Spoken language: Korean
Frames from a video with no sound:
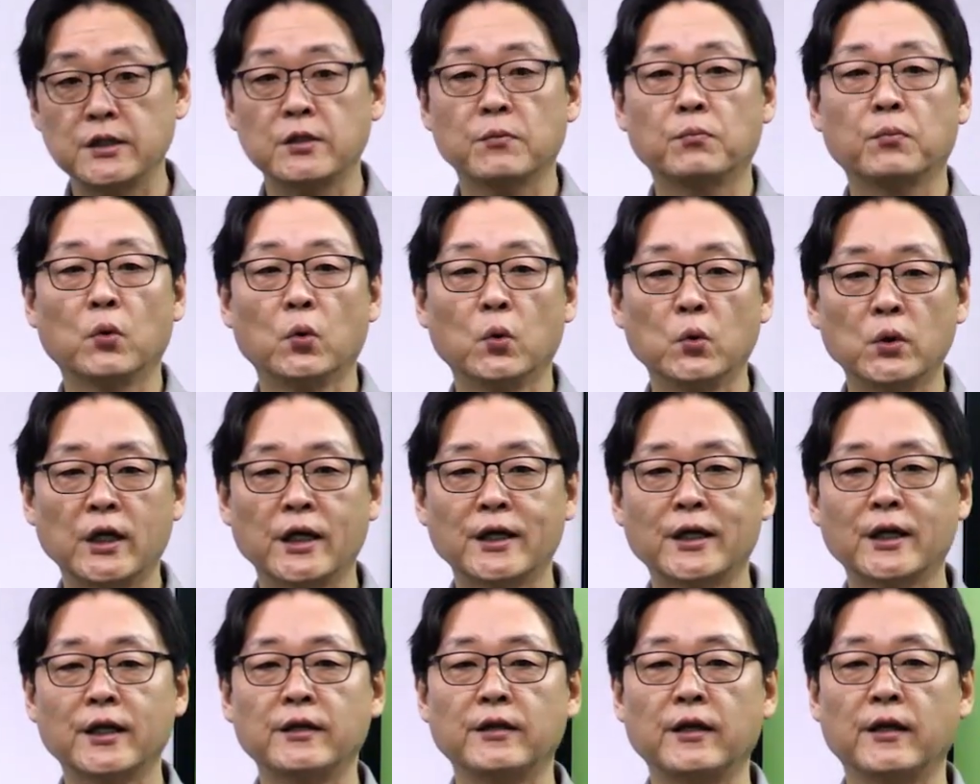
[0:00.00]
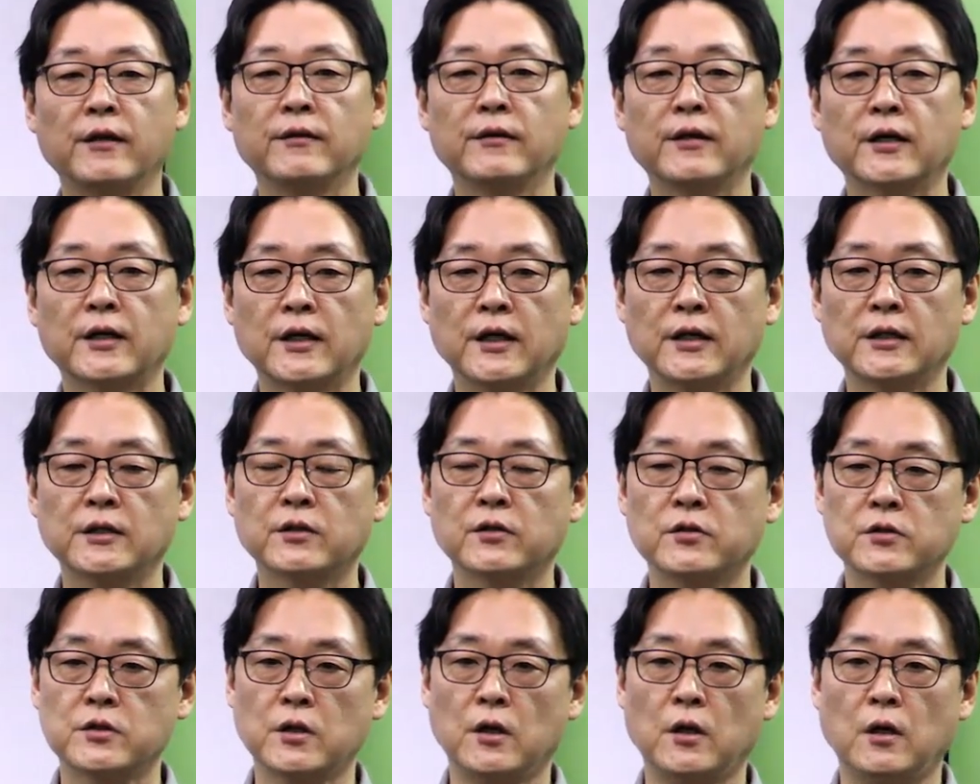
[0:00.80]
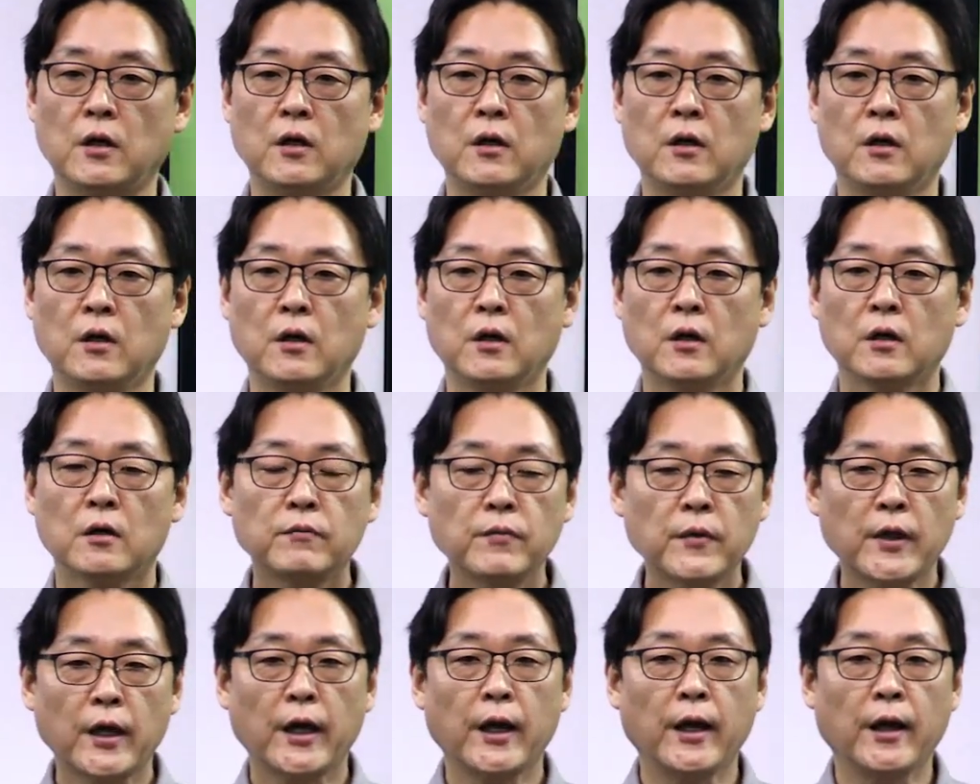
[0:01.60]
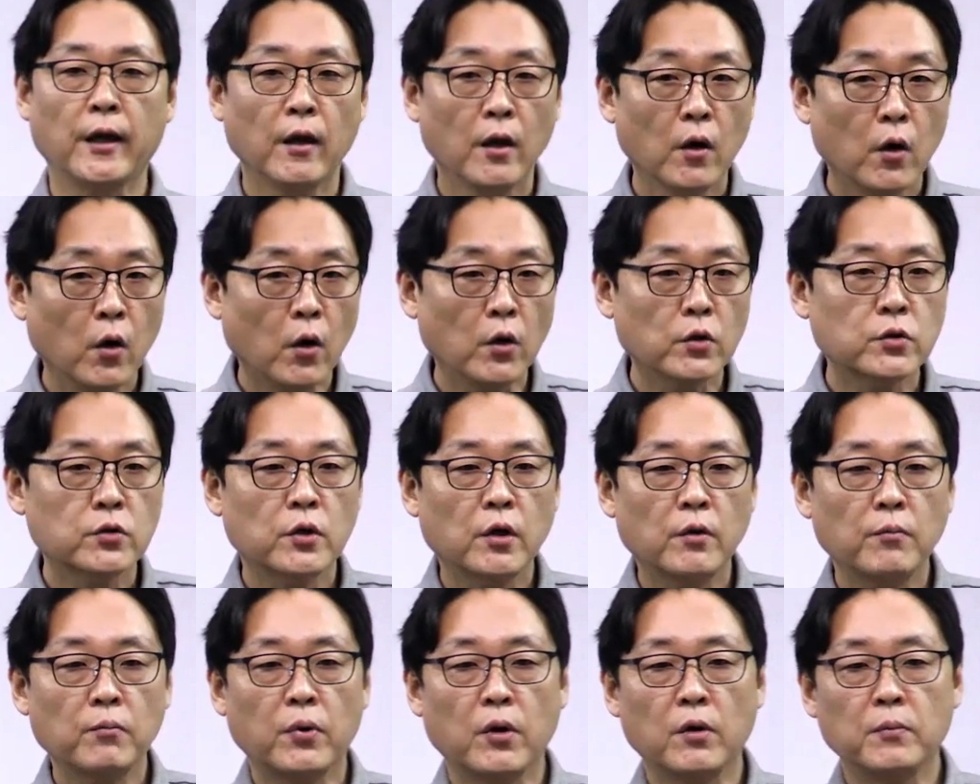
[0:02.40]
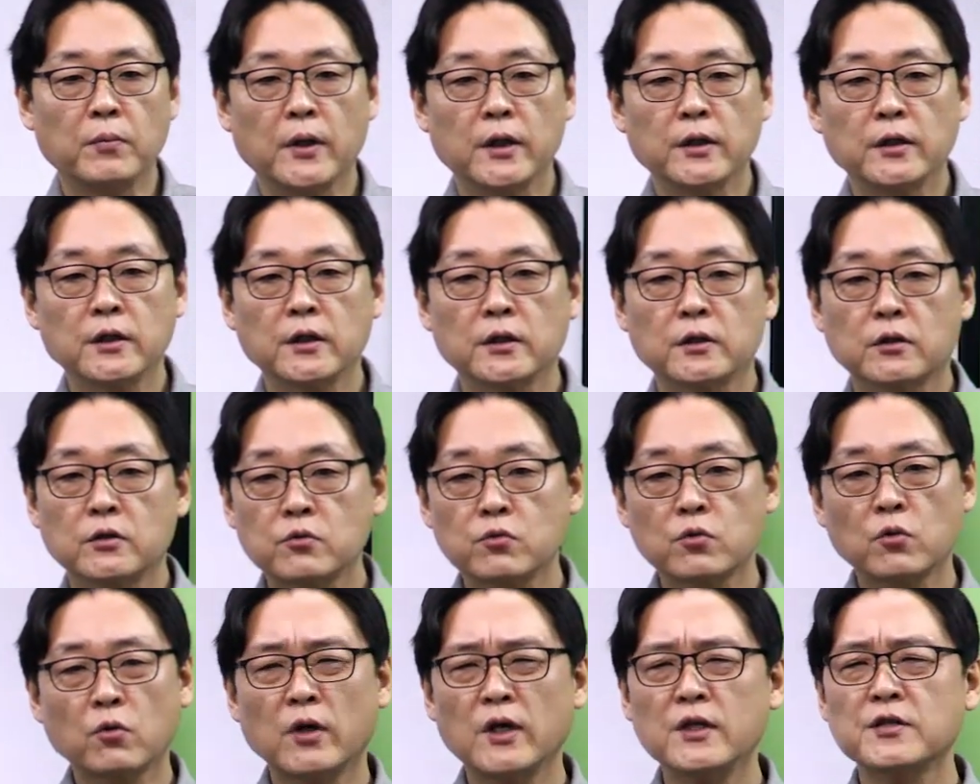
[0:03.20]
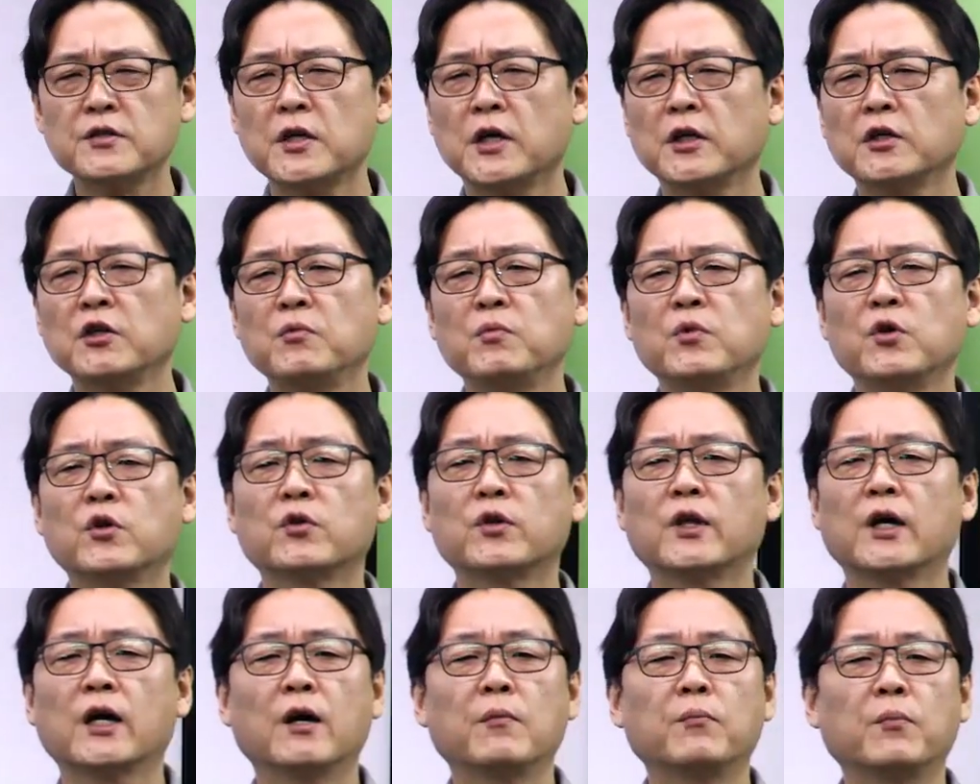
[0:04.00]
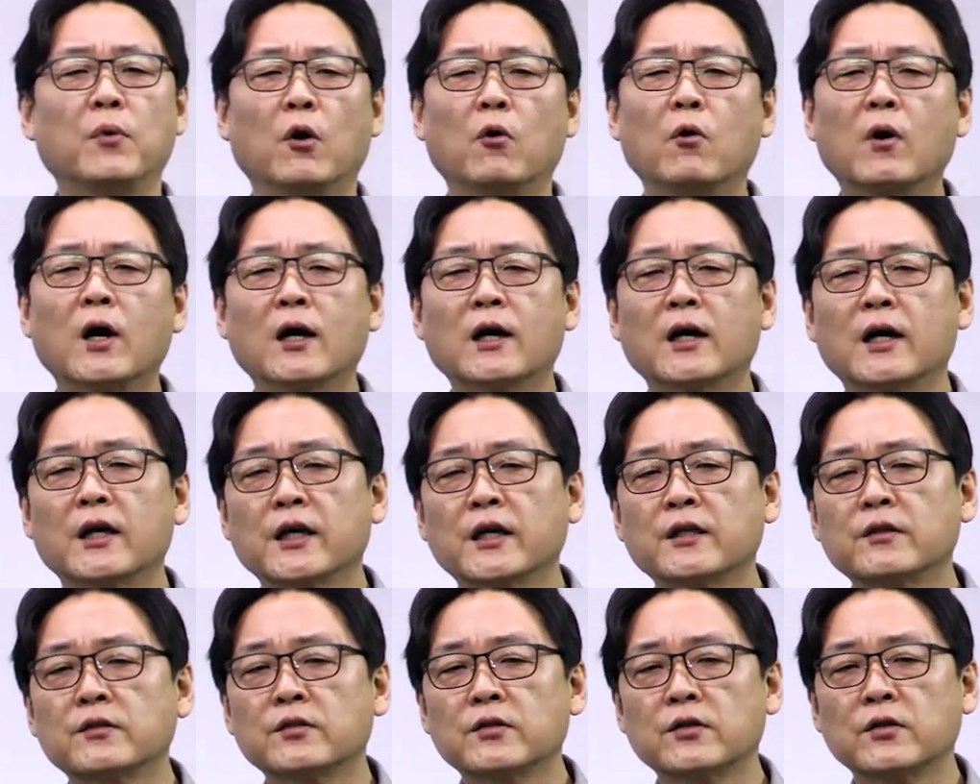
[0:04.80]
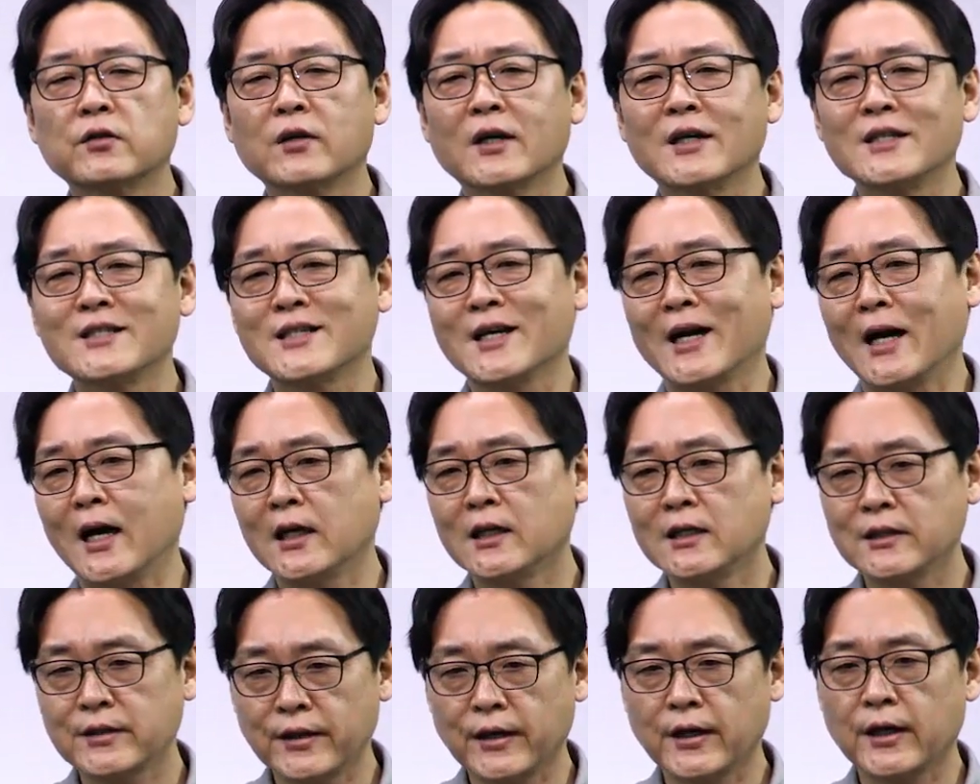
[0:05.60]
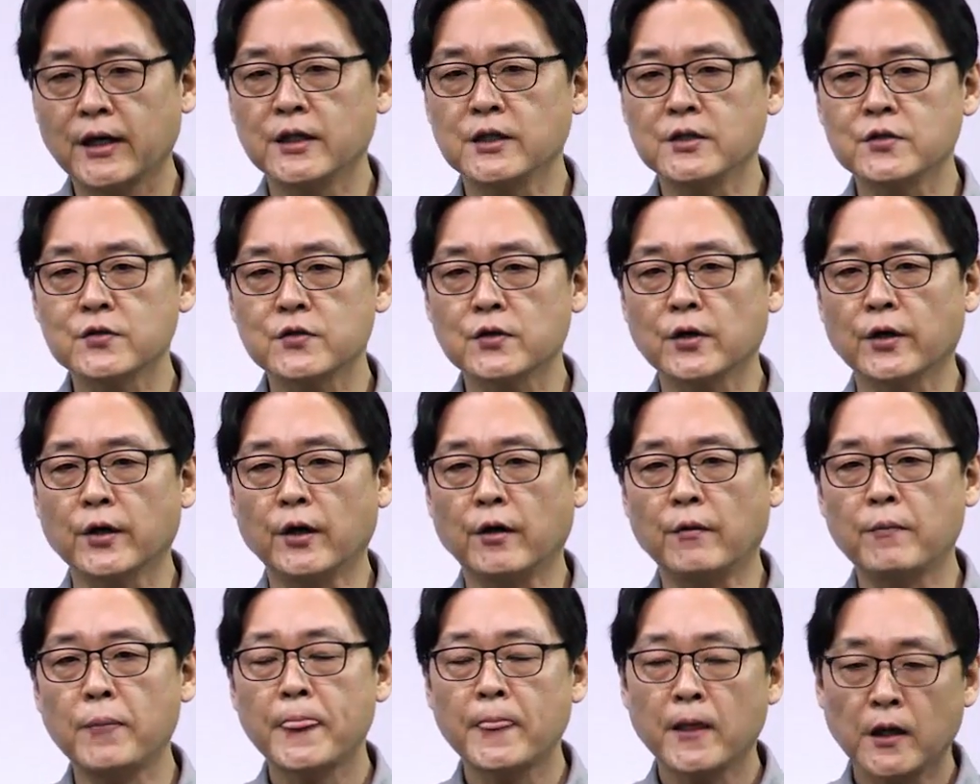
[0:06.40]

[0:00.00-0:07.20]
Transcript: 이제 보내게 된다라는 거죠. 근데 어떤 법안은 그 소관 상임위원회가 명확하게 드러나지 않을 때가 있어요.